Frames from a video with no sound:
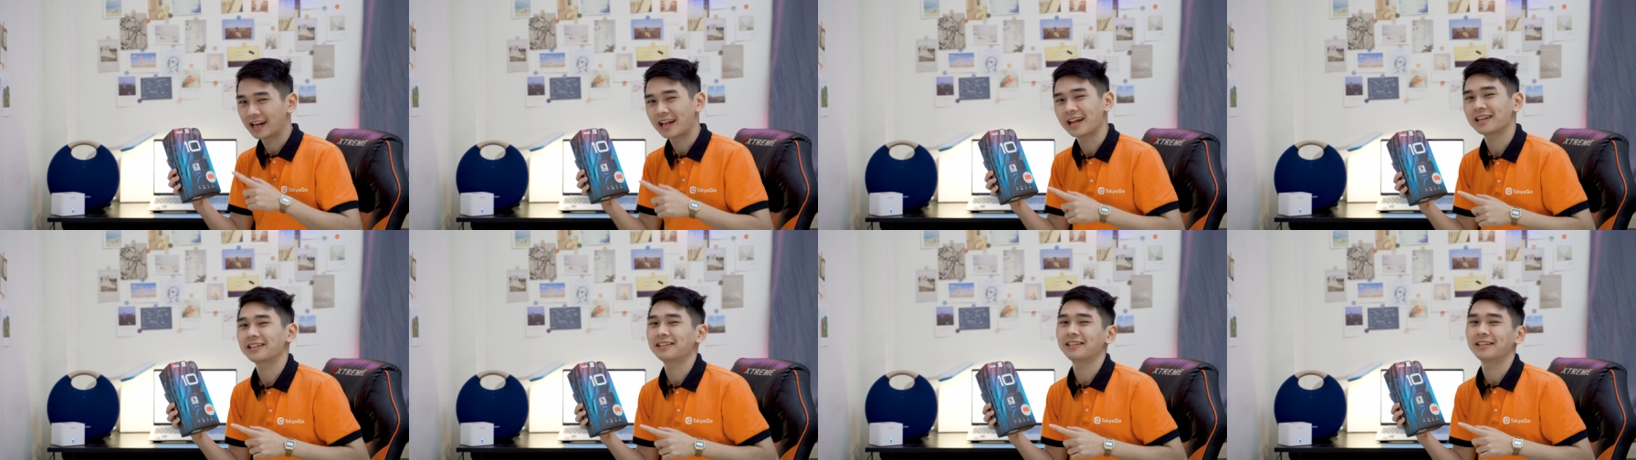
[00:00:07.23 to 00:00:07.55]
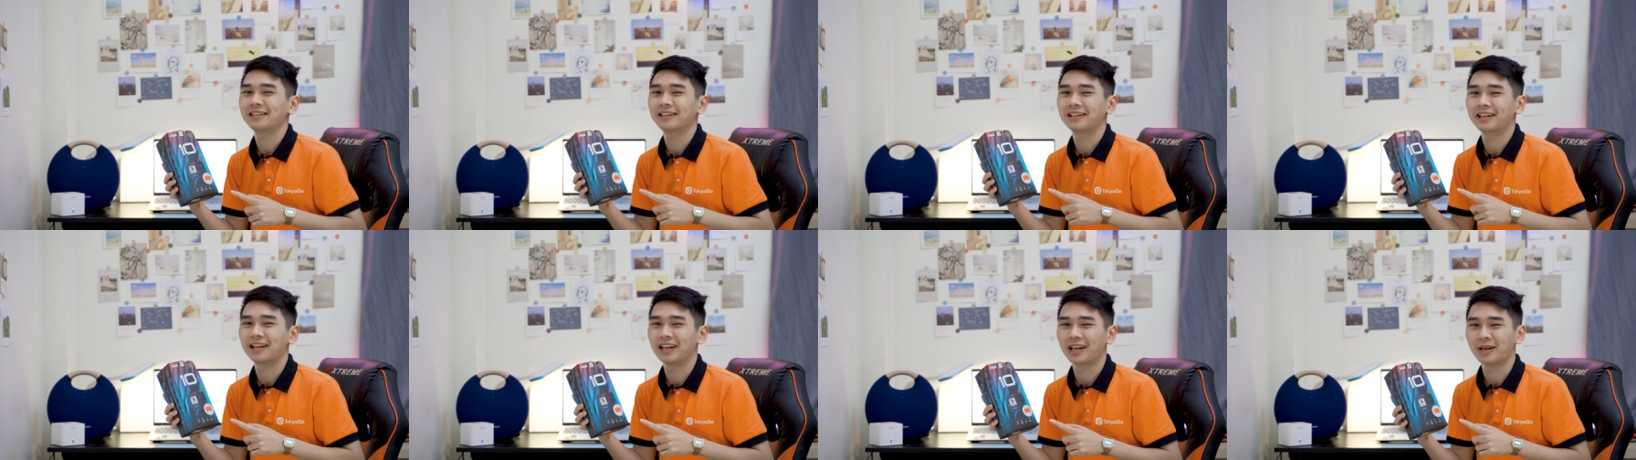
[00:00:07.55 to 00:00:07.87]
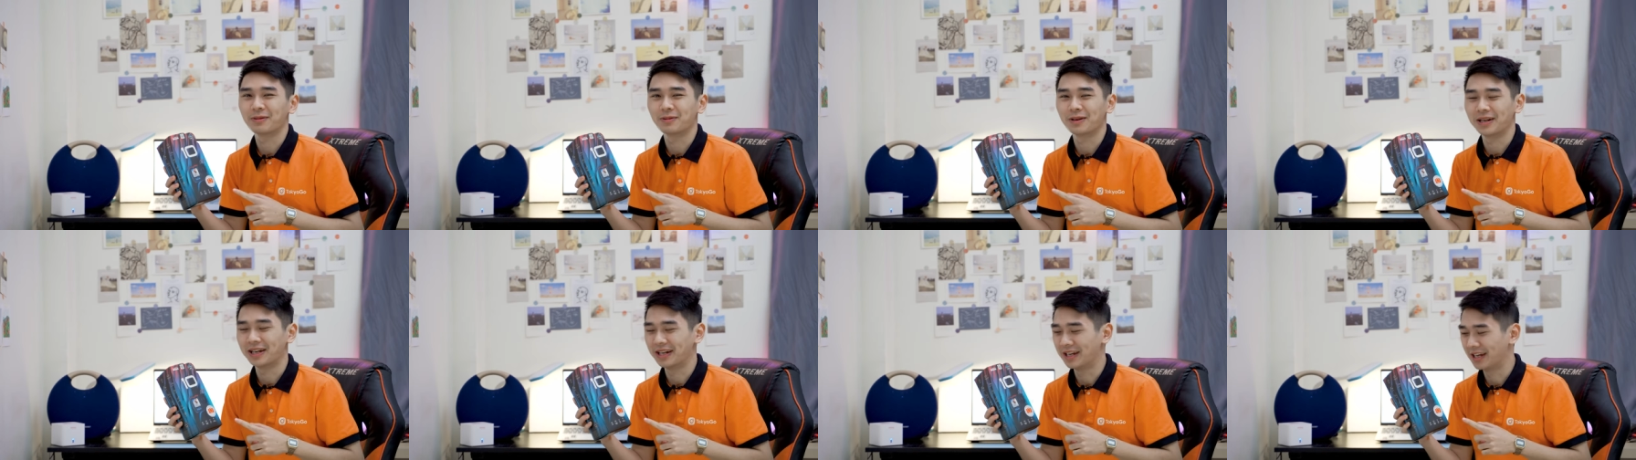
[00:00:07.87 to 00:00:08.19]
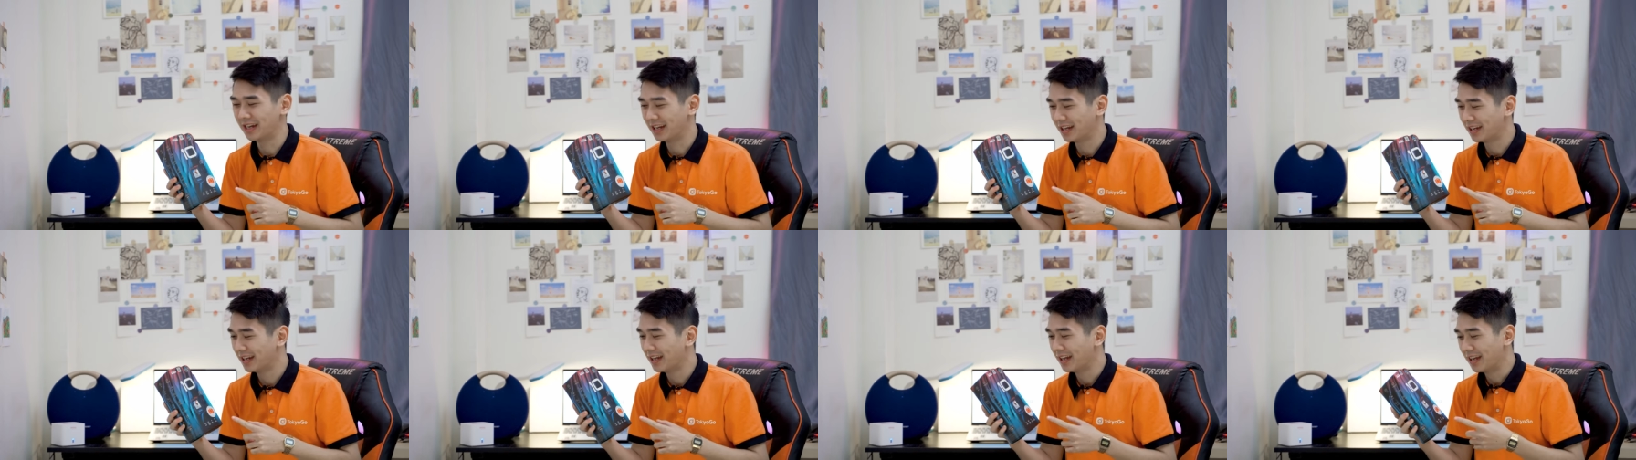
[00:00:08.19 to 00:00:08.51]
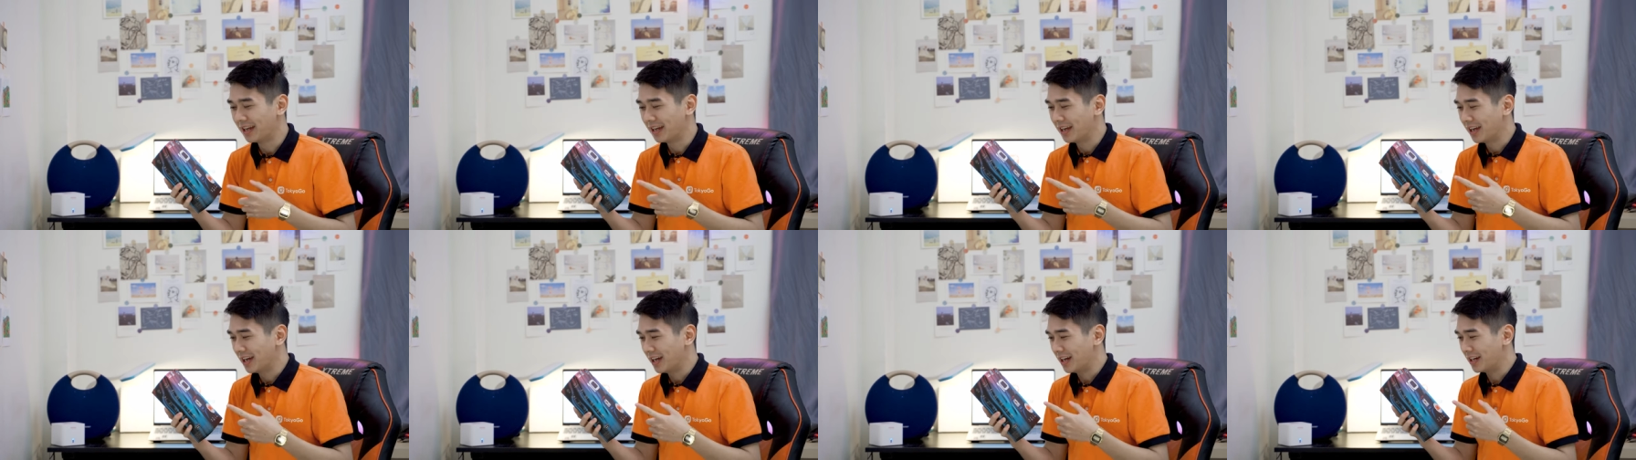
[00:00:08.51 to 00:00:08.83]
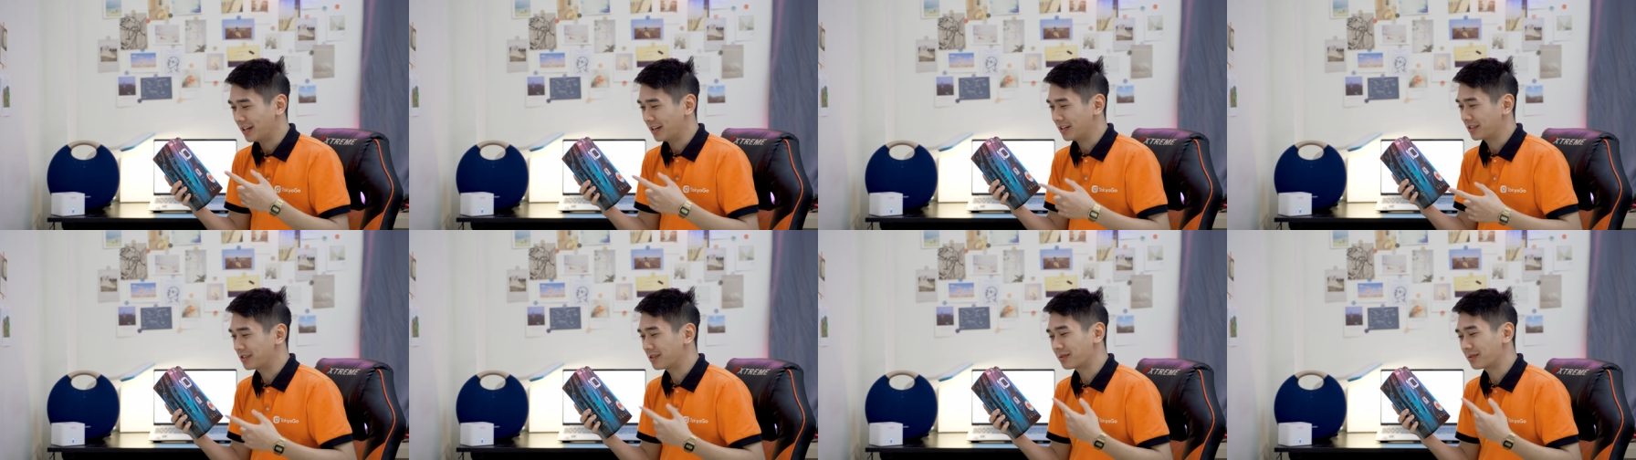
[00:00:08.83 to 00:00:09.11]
đắt anh em ạ.